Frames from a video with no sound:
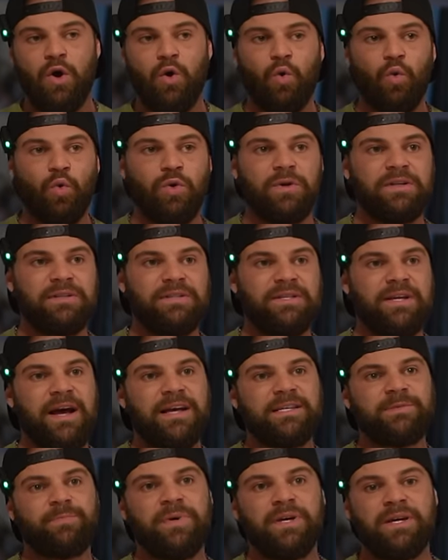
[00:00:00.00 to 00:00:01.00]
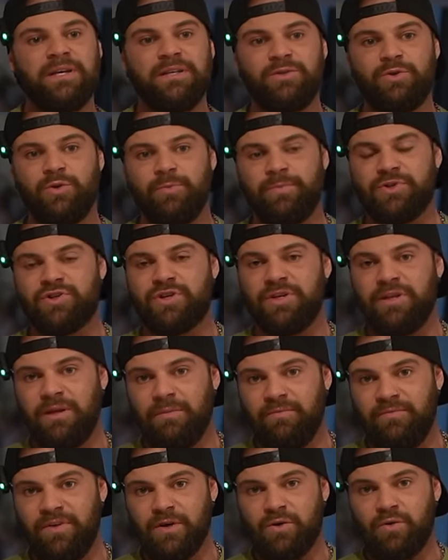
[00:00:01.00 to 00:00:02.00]
ohne die Aspirin-typischen
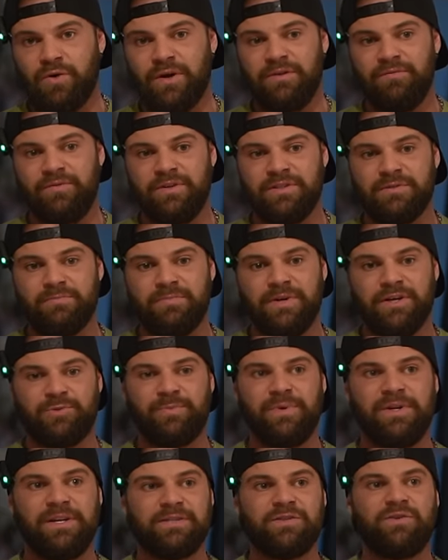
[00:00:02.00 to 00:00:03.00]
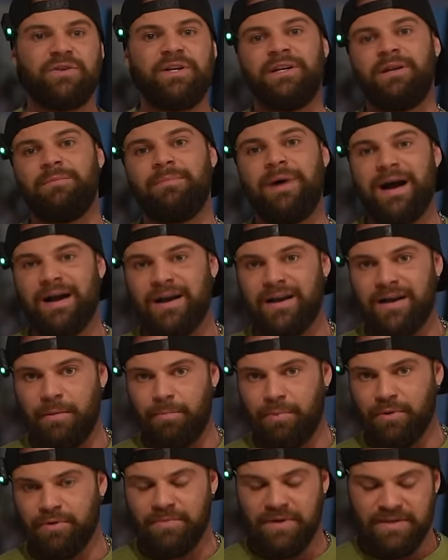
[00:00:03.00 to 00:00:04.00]
Nebenwirkungen, wie zum Beispiel, dass du dir den Magen
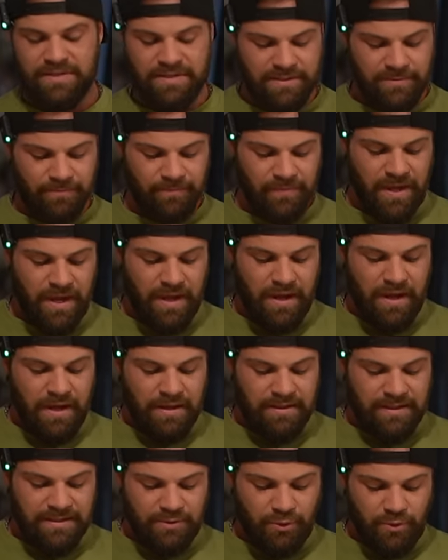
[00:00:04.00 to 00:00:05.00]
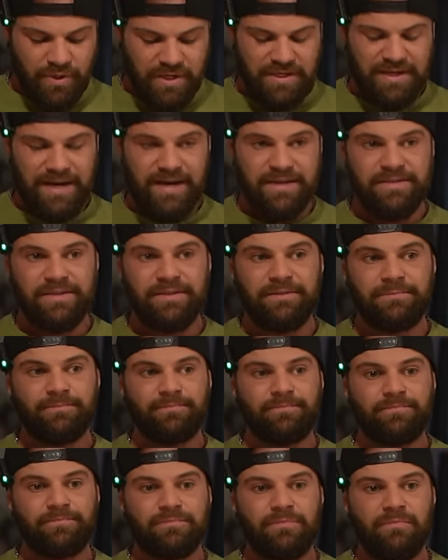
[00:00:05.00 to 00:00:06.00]
kaputt machst. Natokinase
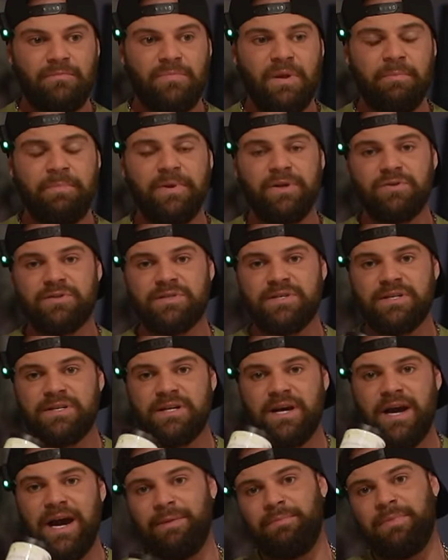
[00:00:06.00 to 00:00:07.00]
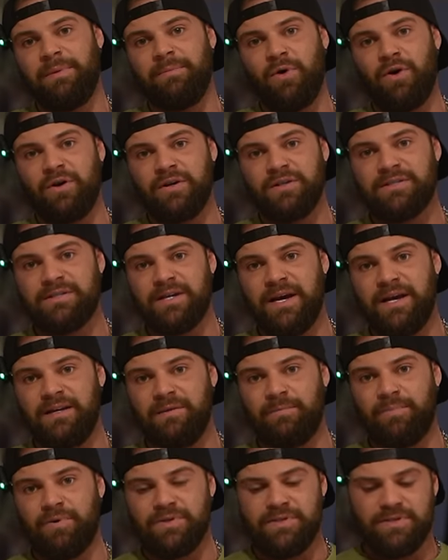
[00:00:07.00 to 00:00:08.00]
benutze ich einmal morgens
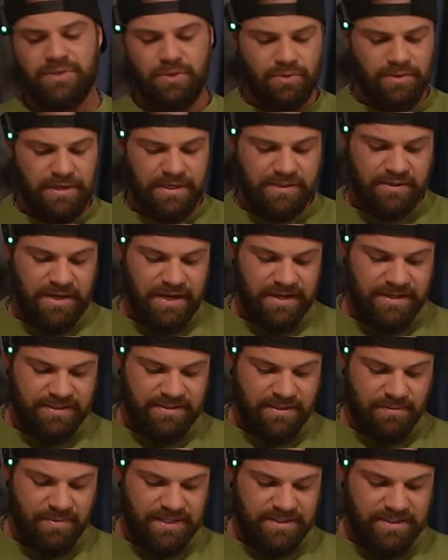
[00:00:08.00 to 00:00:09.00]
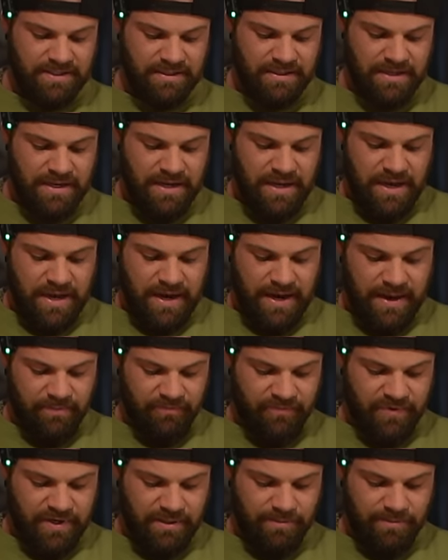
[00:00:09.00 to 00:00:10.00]
eine Portion, also eine Tablette,
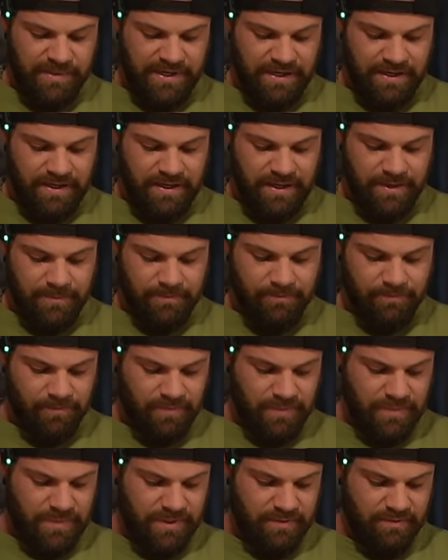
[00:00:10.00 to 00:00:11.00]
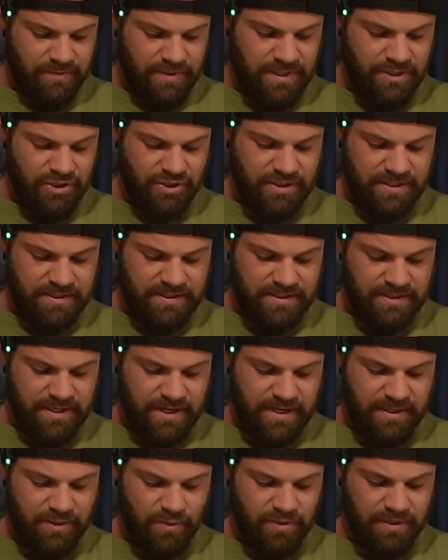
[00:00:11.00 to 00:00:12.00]
haben wir in Milligramm, hier steht es,
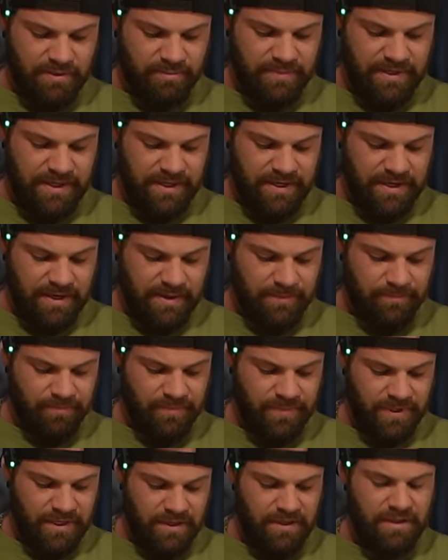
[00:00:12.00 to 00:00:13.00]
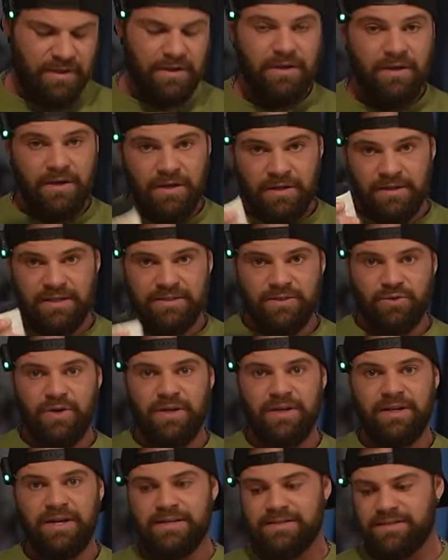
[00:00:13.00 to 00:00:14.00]
100 Milligramm.
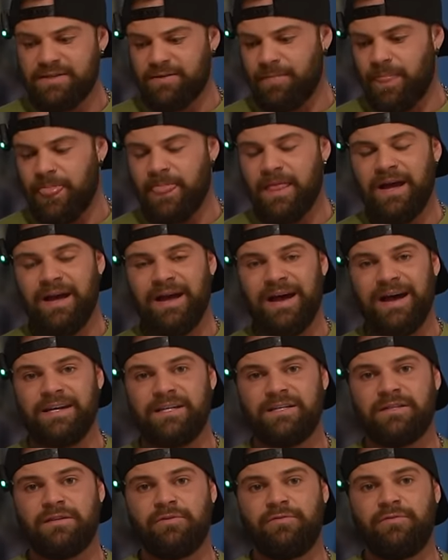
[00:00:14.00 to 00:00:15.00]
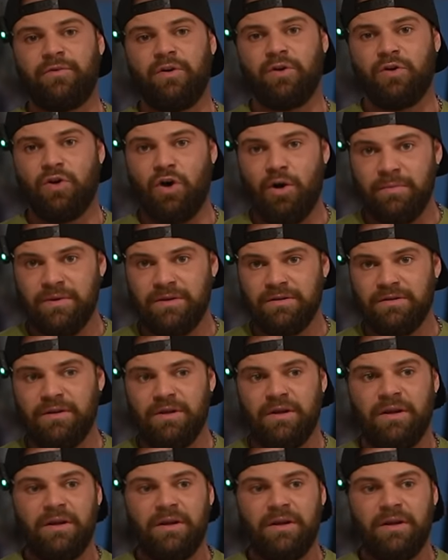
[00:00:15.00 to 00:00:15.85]
Natokinase reicht vollkommen.